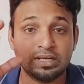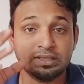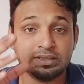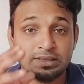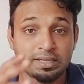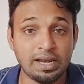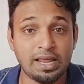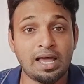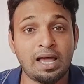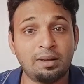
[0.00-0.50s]

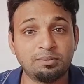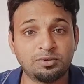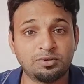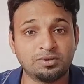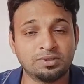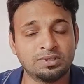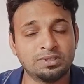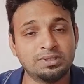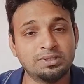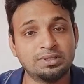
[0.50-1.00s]
சில ஆப்ஸ்
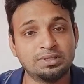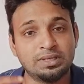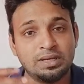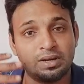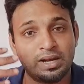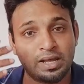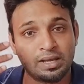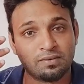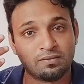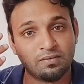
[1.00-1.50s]
வந்து
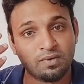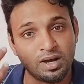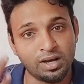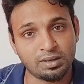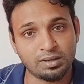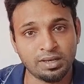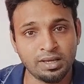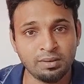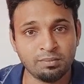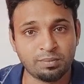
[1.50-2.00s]
லைக்
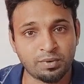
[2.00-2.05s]
ஒர்க்கிங்